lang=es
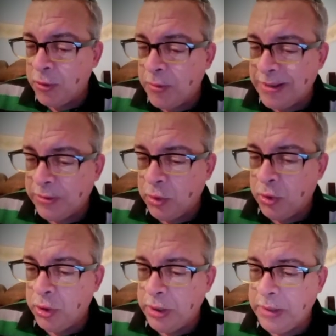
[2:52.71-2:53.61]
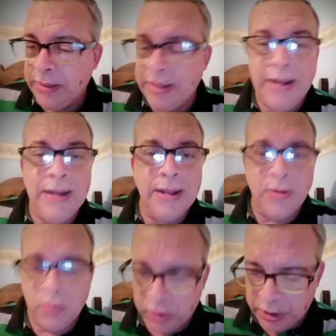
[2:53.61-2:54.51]
cobrando hoy en la
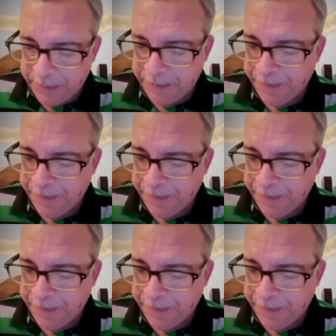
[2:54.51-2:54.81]
noche.